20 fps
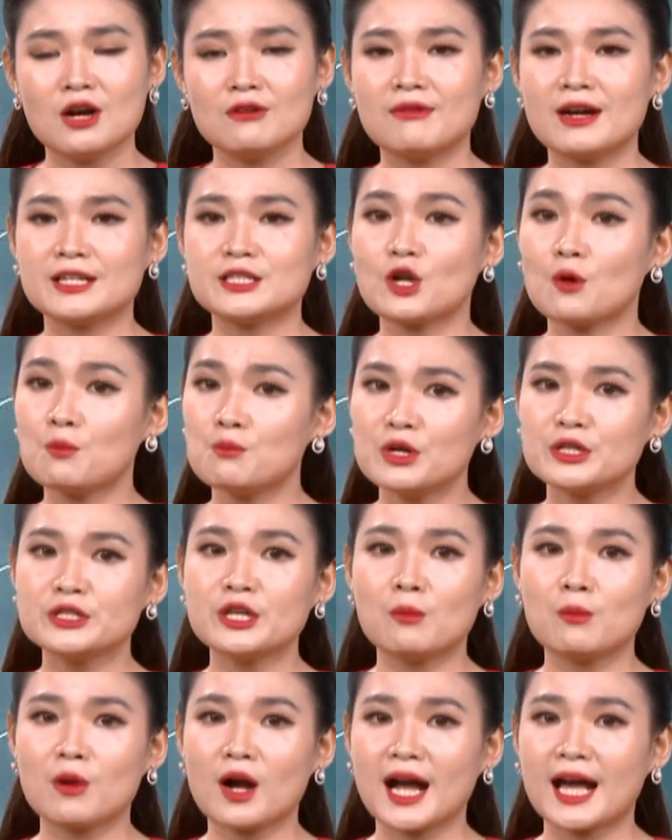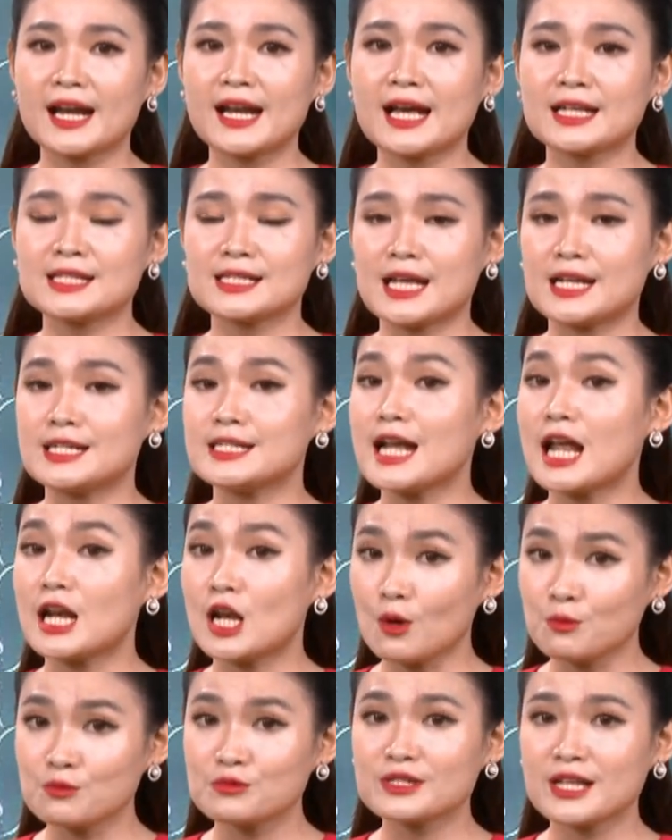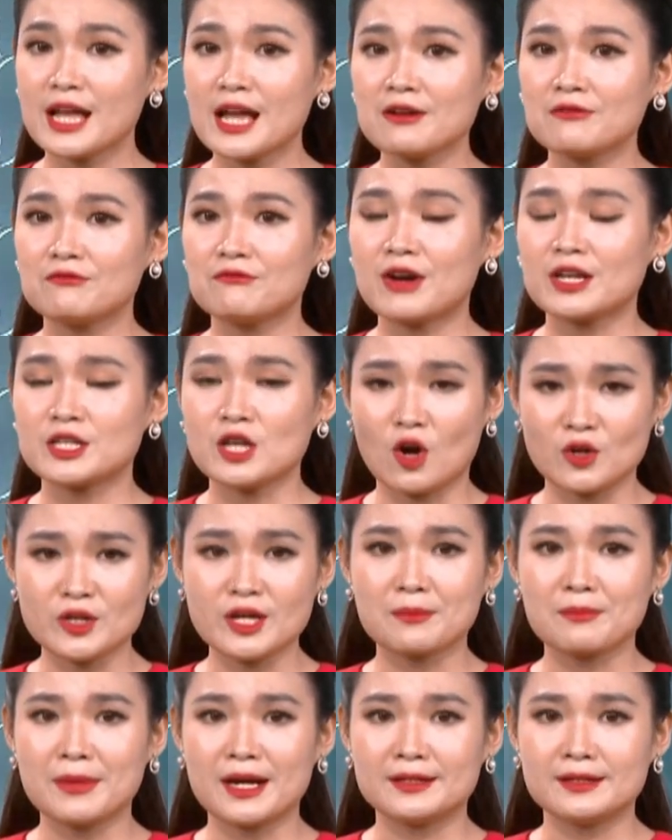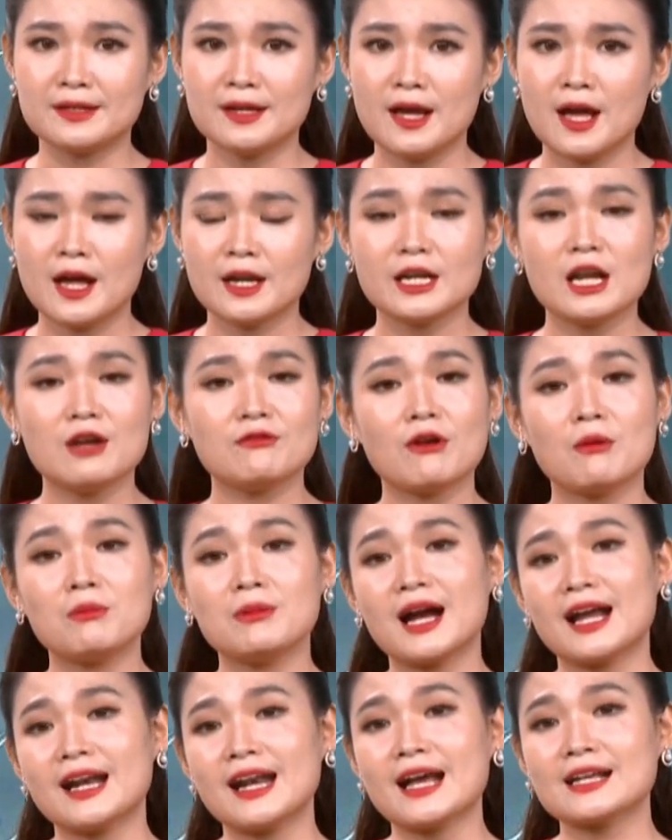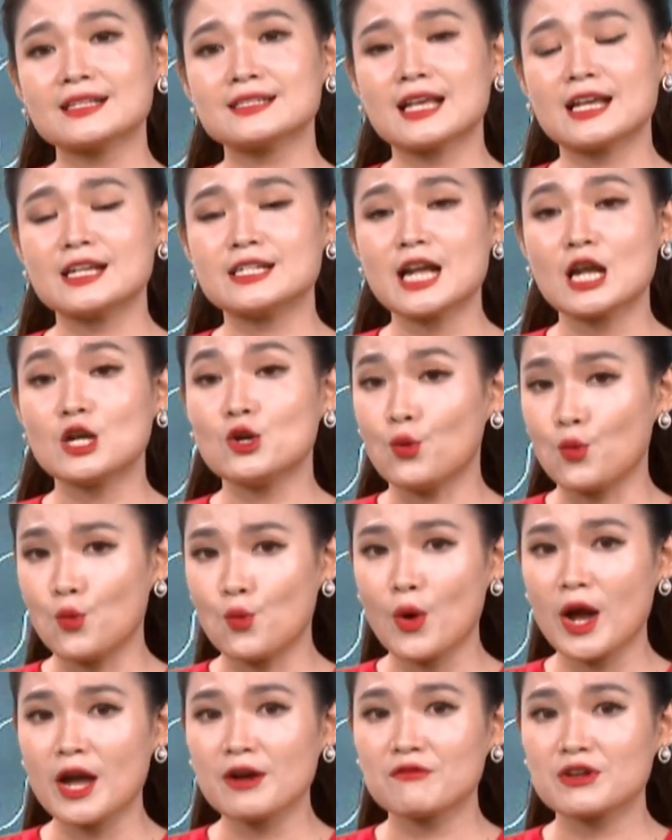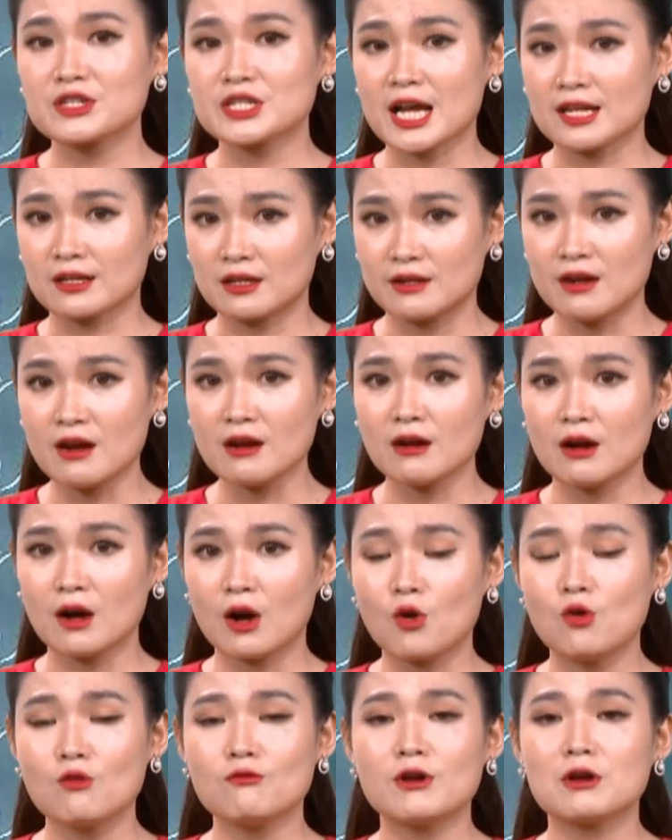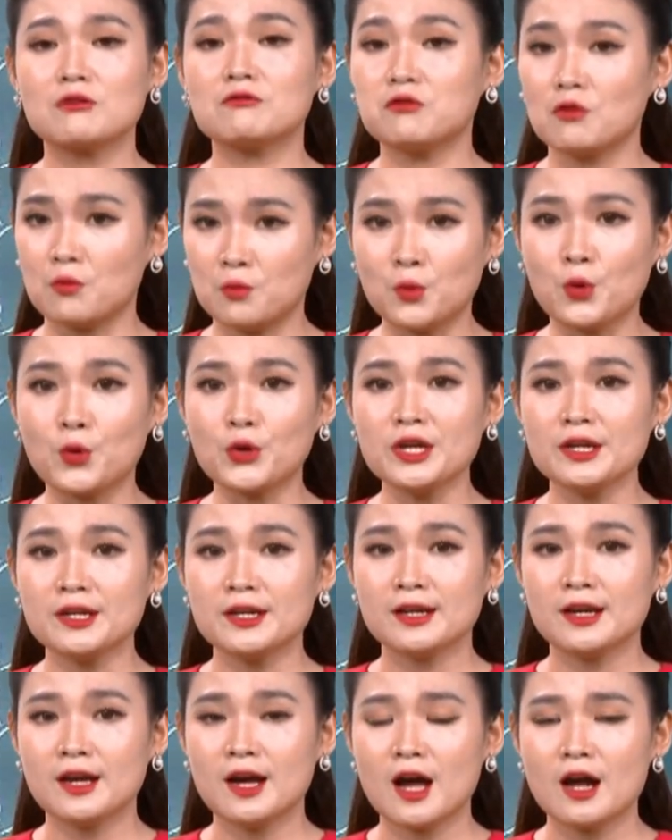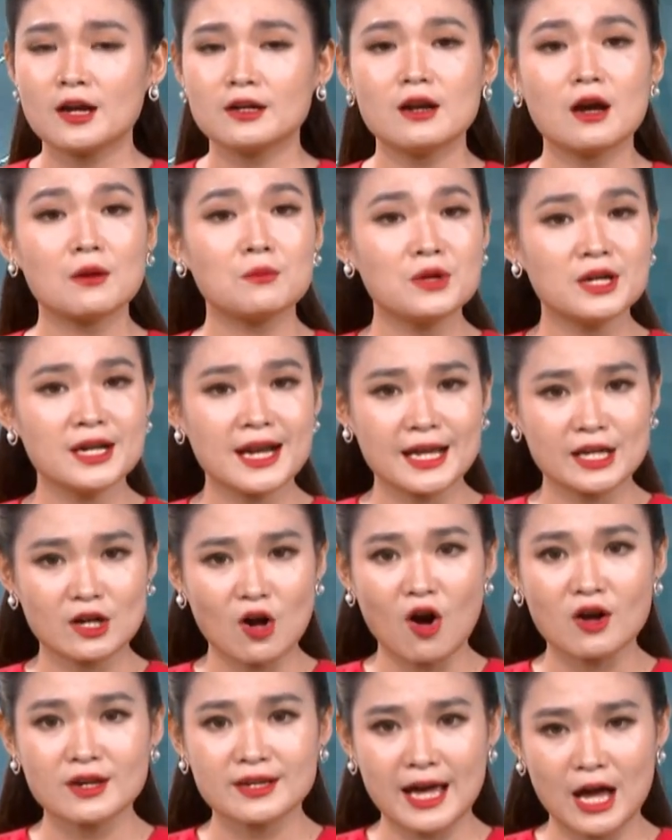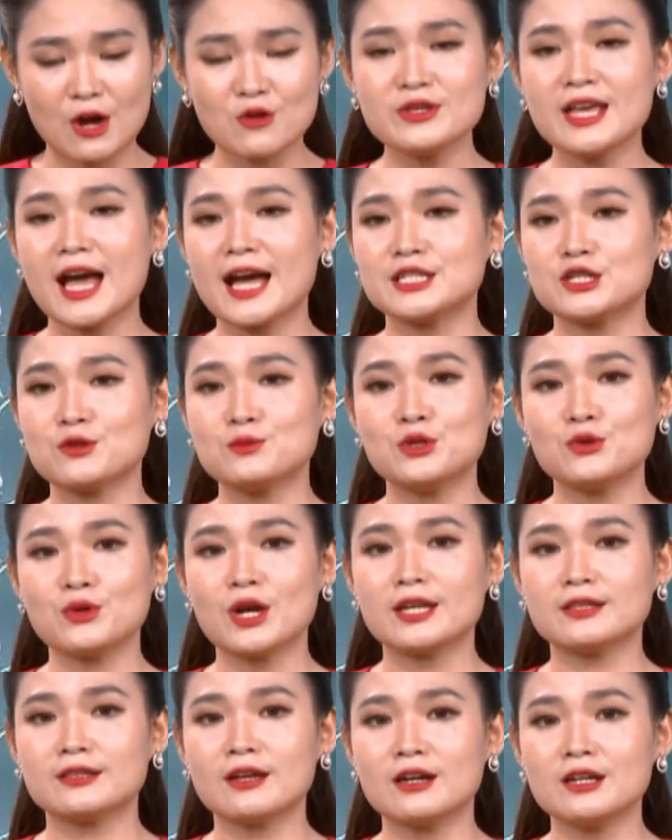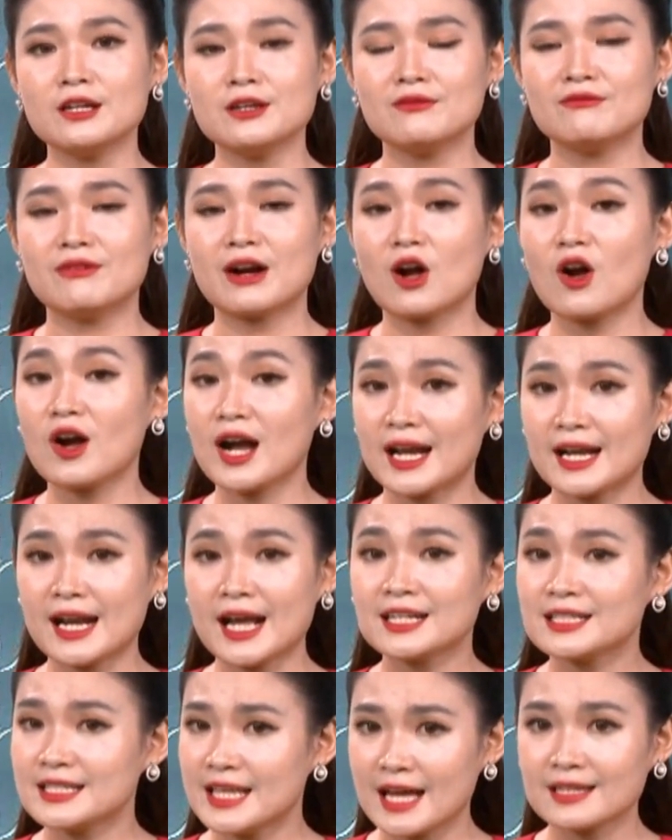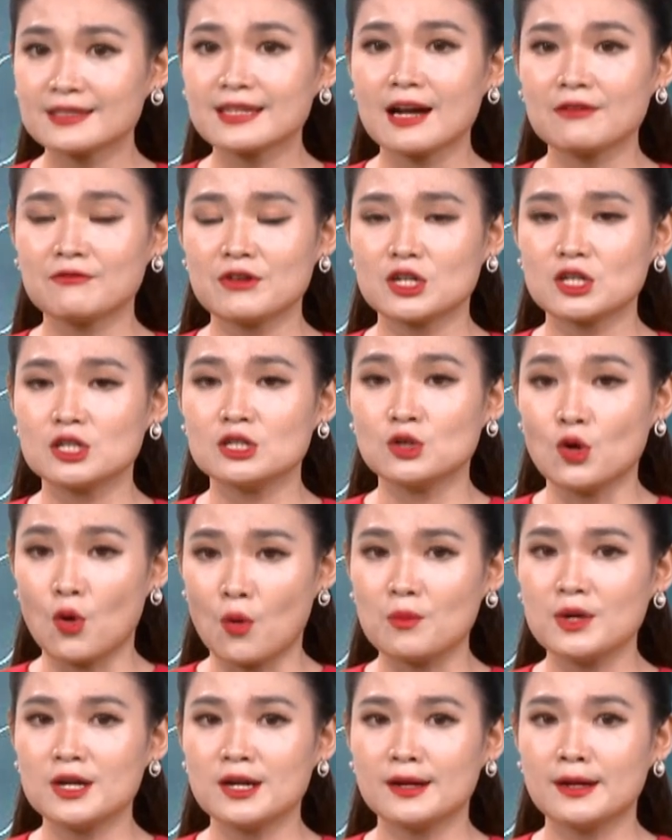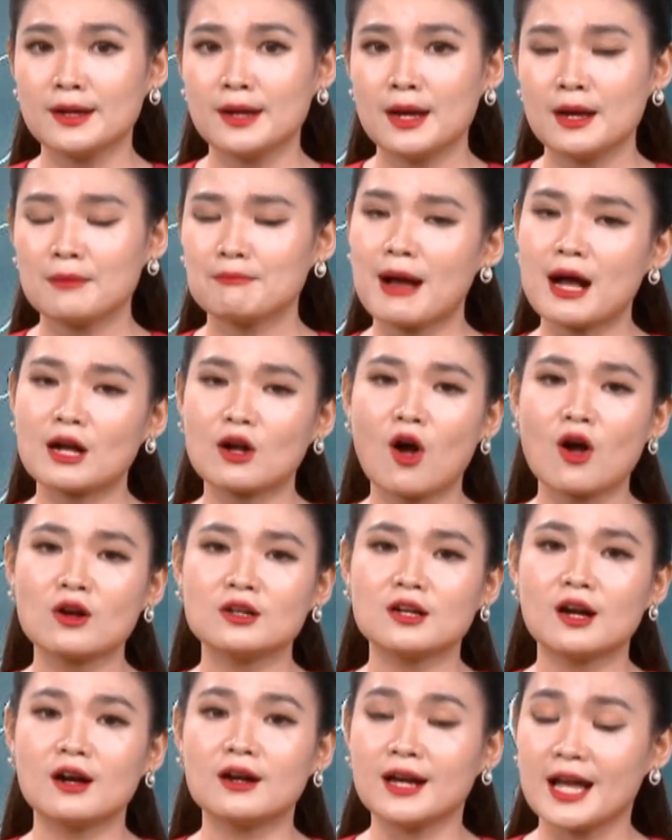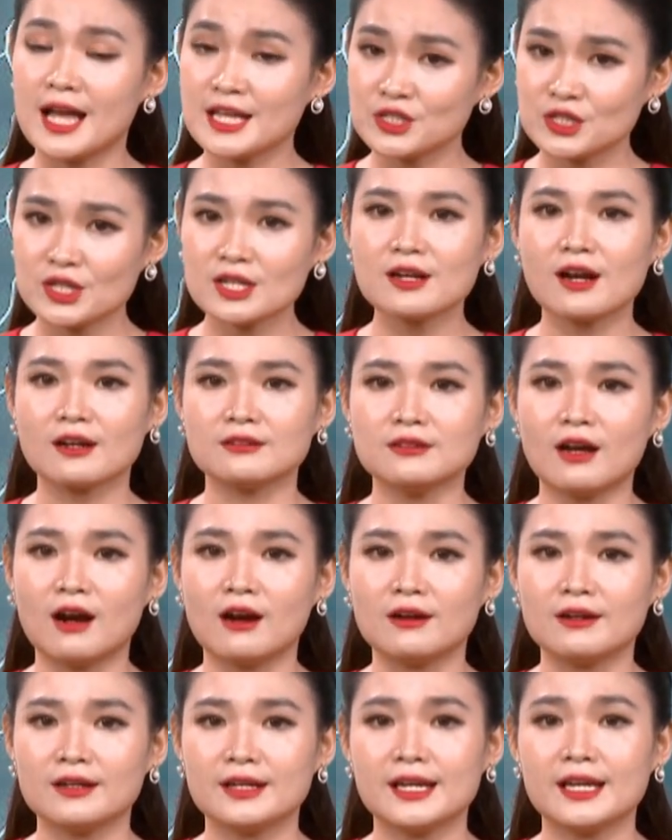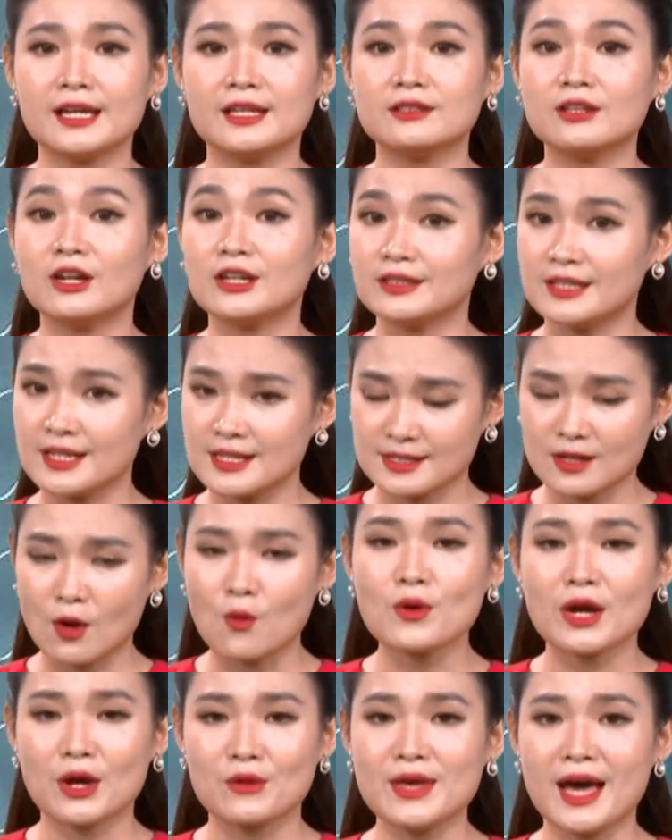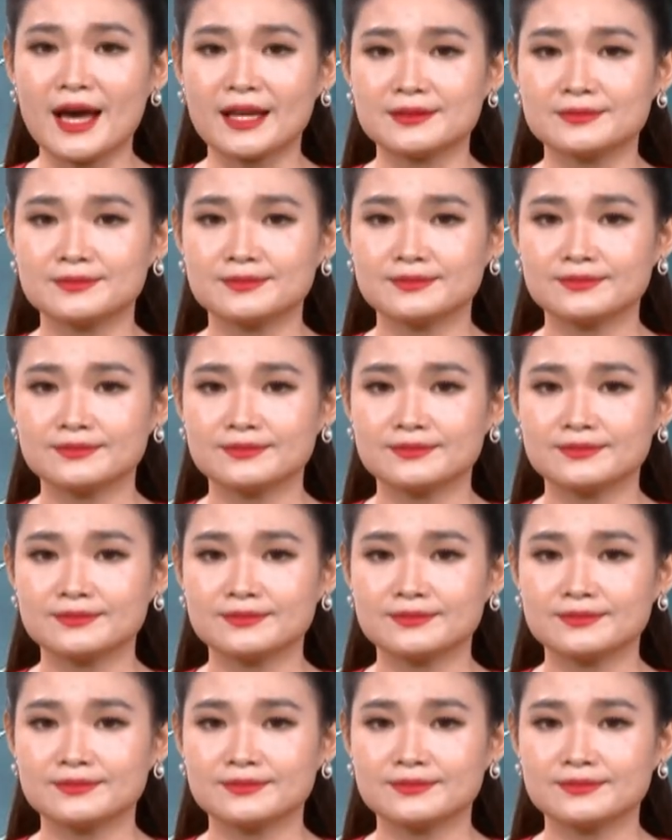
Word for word: Và trong mưa dông có khả năng xảy ra lốc sét và gió giật mạnh, đề phòng khả năng xảy ra lũ quét và sạt lở đất ở khu vực vùng núi. Đợt mưa này còn kéo dài trong nhiều ngày tới và có khả năng gia tăng về cường độ mưa. Bà con cần hết sức cẩn thận khi thời tiết xấu kéo dài.